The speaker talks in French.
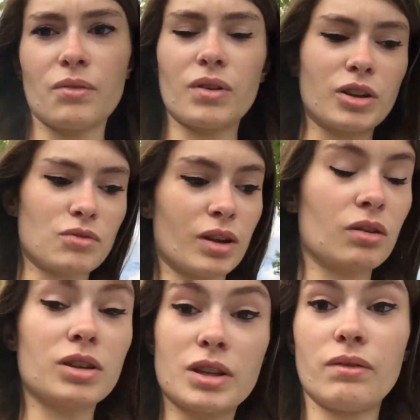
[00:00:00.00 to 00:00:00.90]
Enfin, je vais
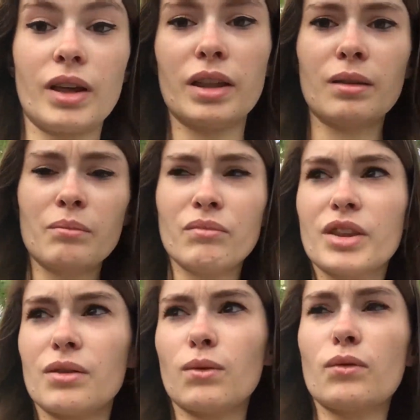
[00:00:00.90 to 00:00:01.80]
attendre qu'ils viennent
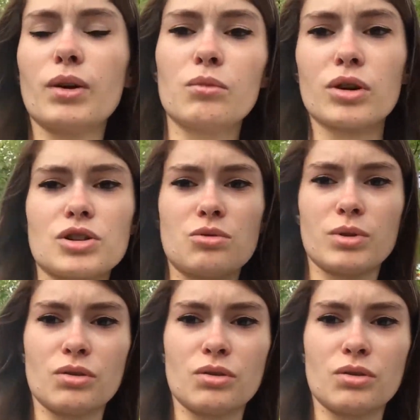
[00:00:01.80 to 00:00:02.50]
vont faire mon résumé